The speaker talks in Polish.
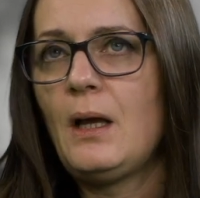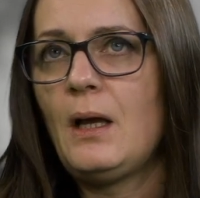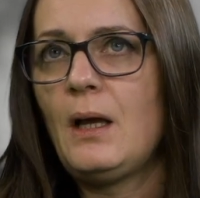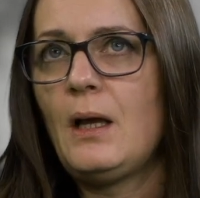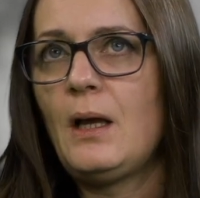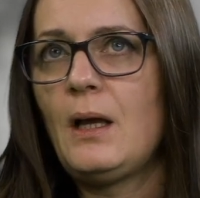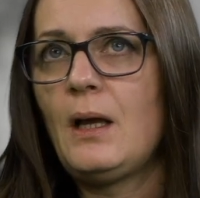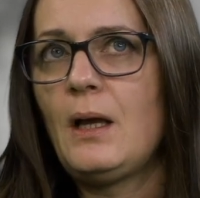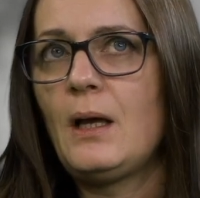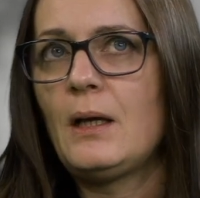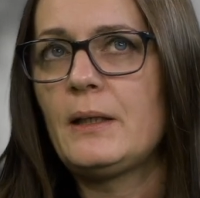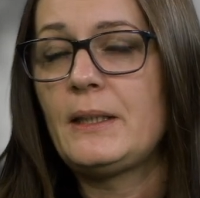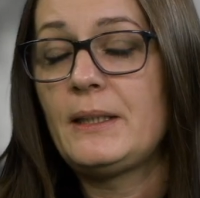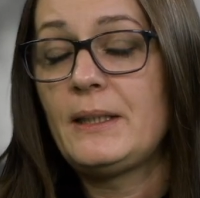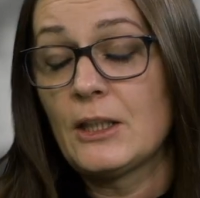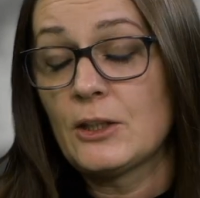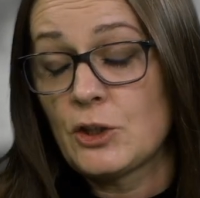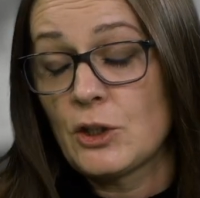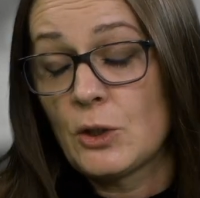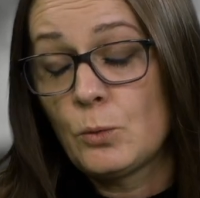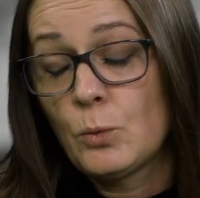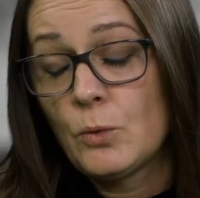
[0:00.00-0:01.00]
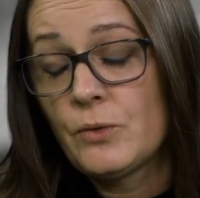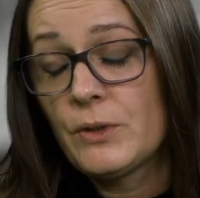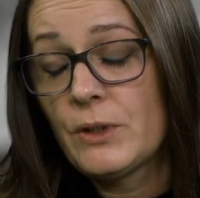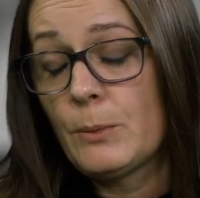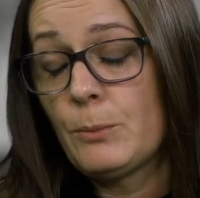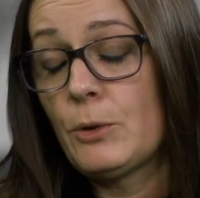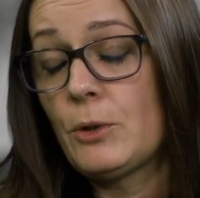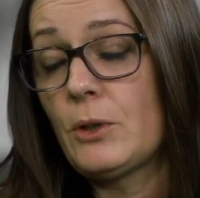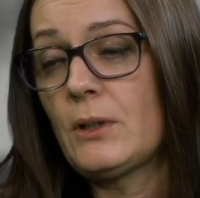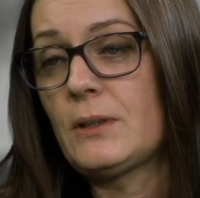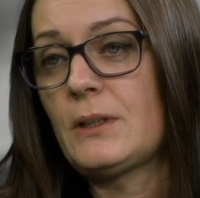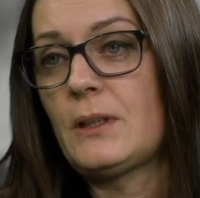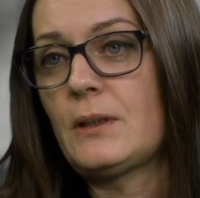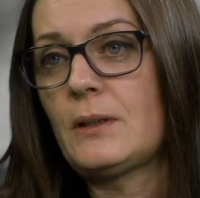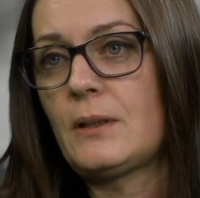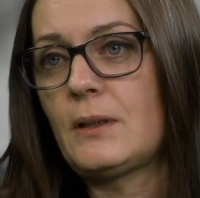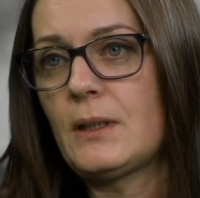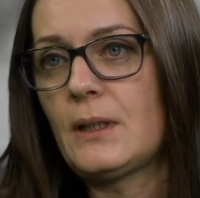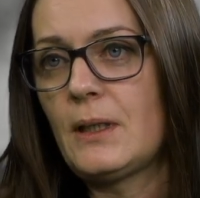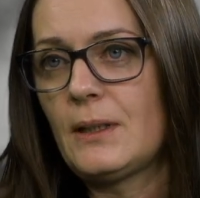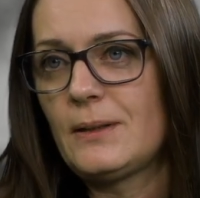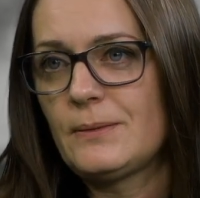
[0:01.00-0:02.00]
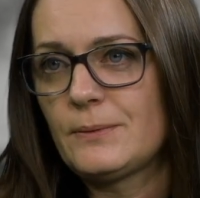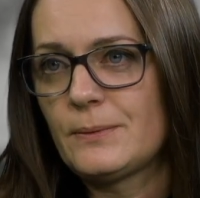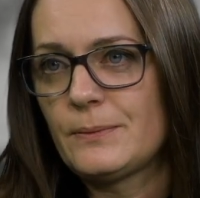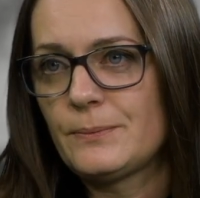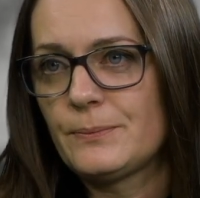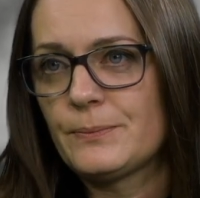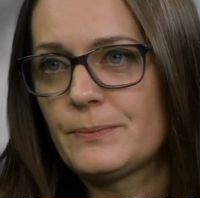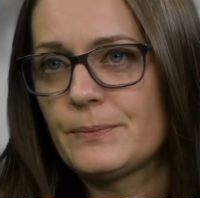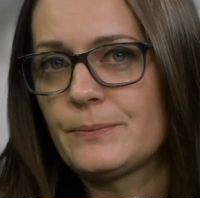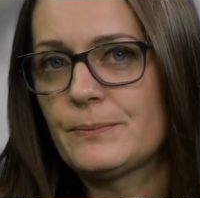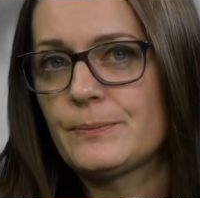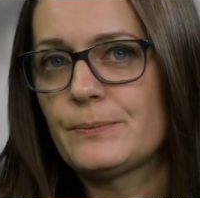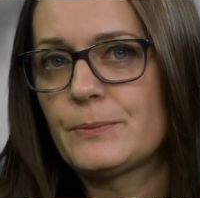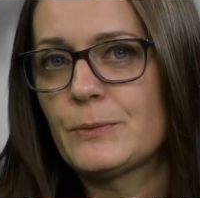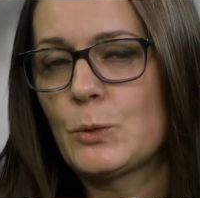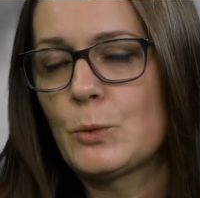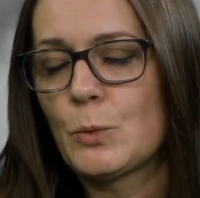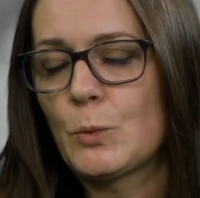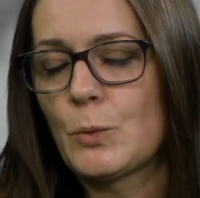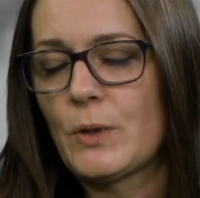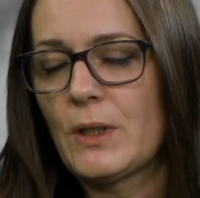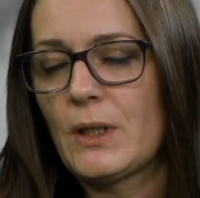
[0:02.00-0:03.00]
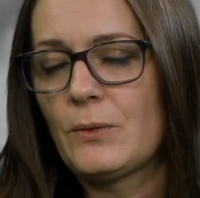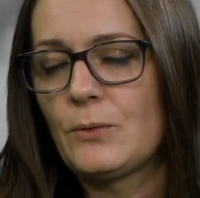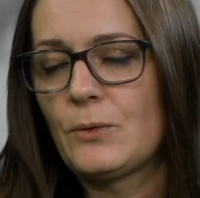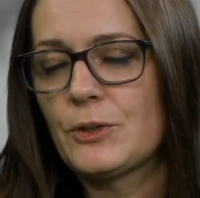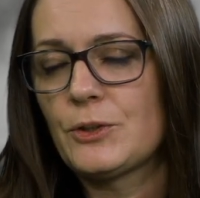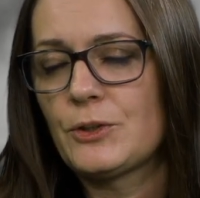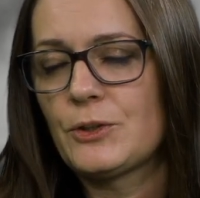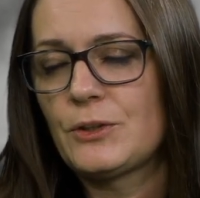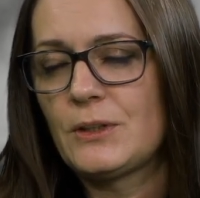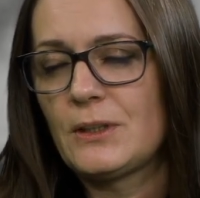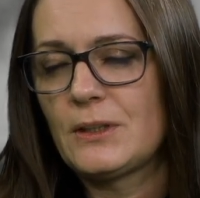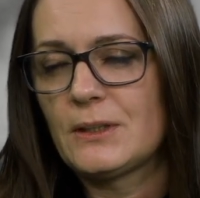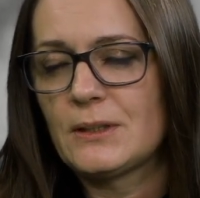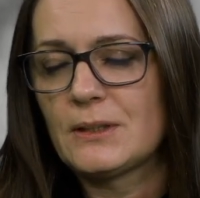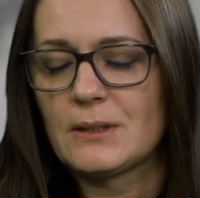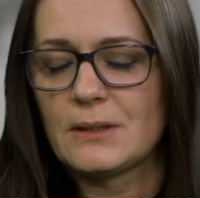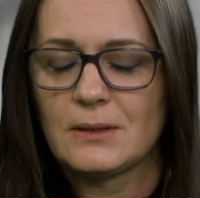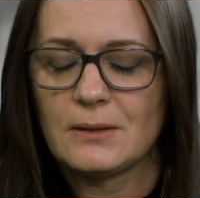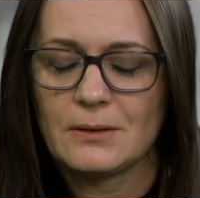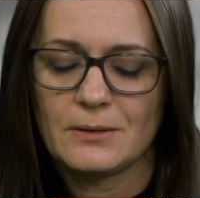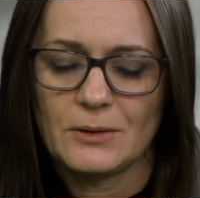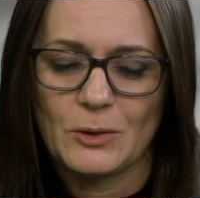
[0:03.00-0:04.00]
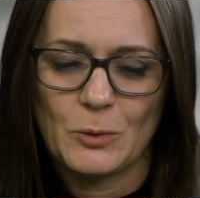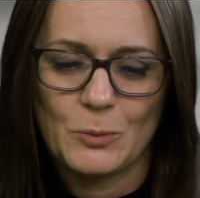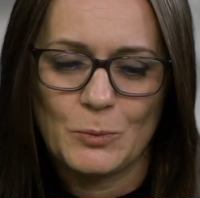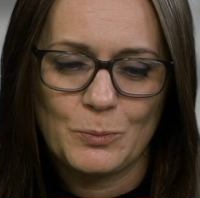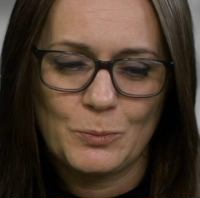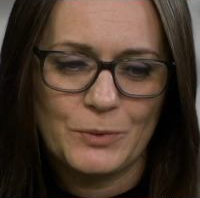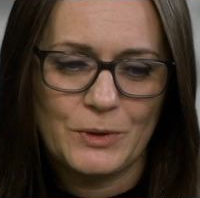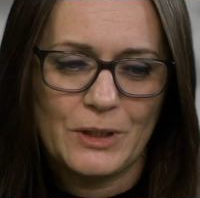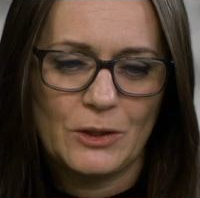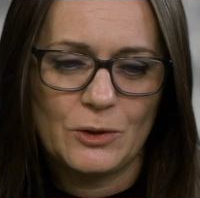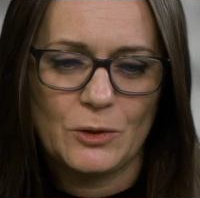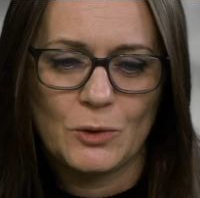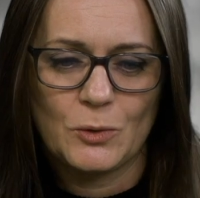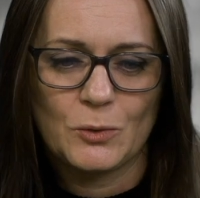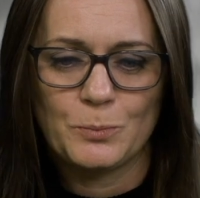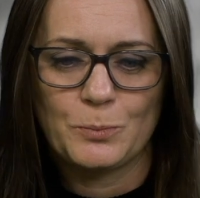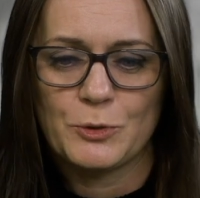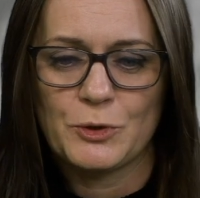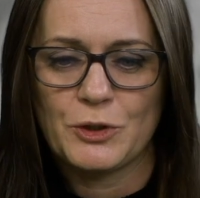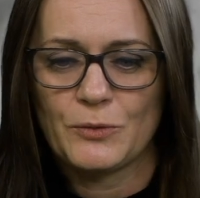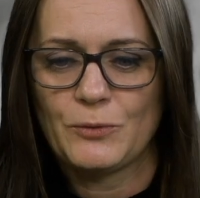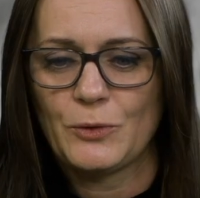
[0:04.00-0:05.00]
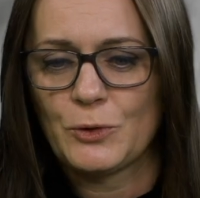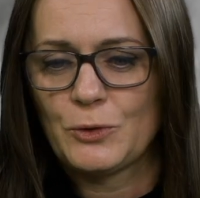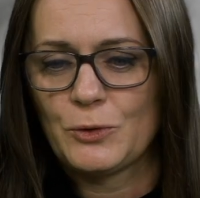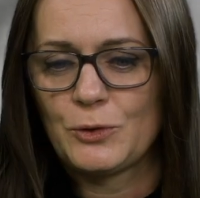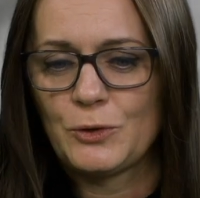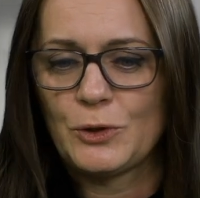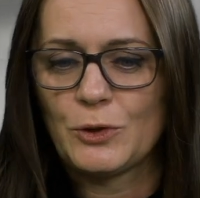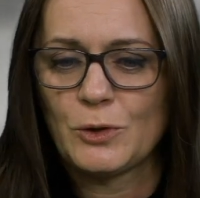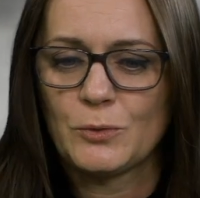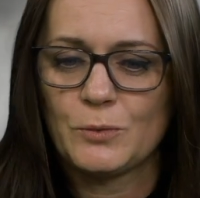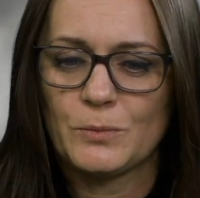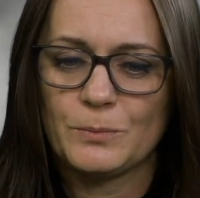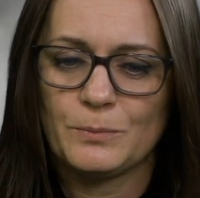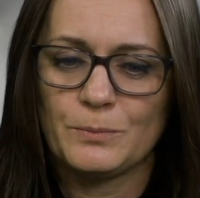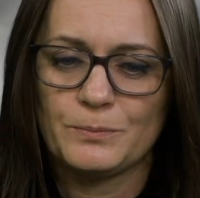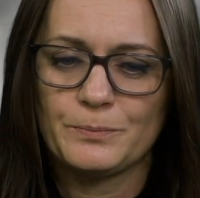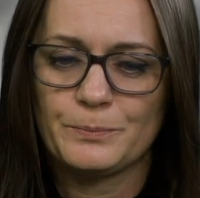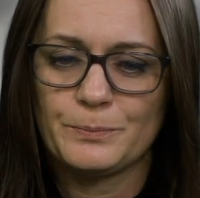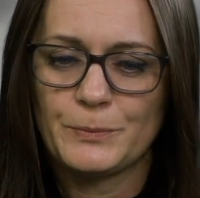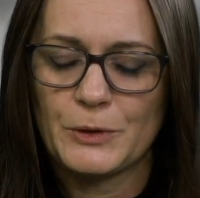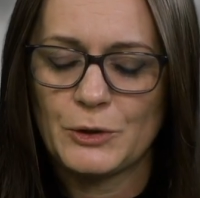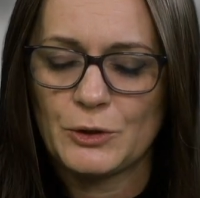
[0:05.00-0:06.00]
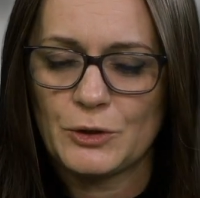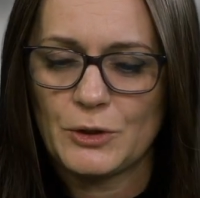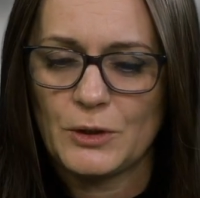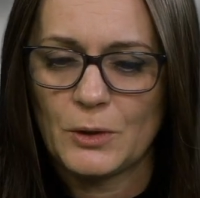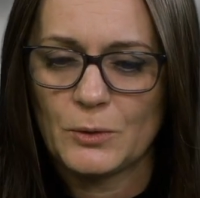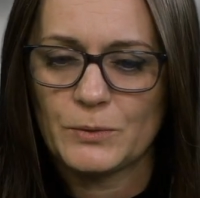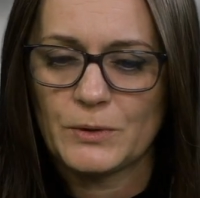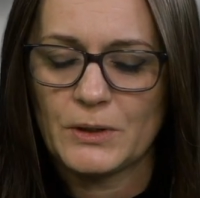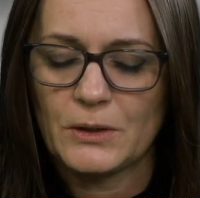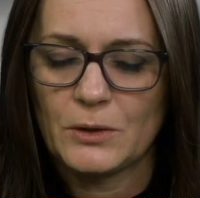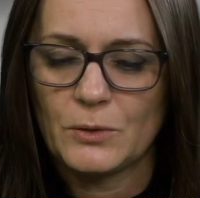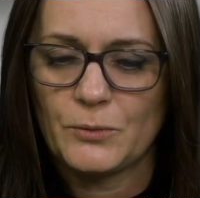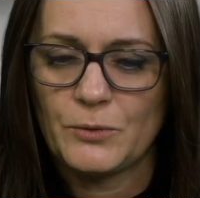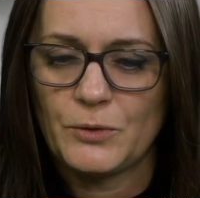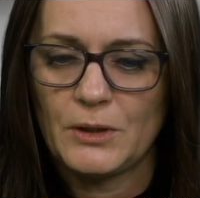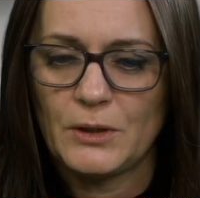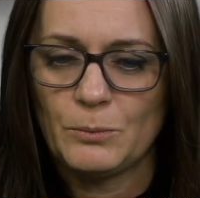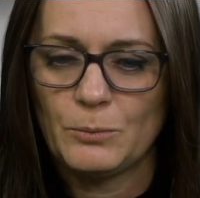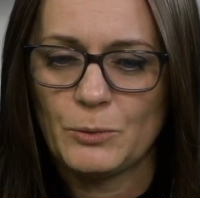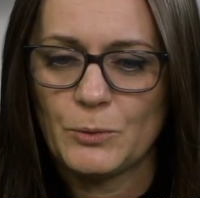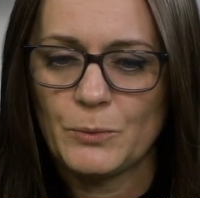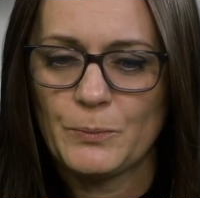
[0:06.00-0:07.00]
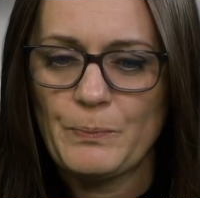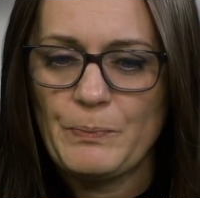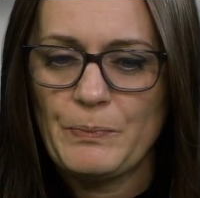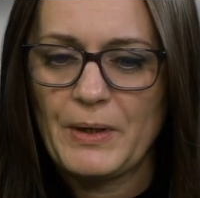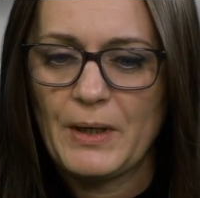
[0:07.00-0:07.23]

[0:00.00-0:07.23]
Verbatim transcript: A, I nasza główna bohaterka, mm, która właśnie jest tą taką przewodnią myślą tego filmu,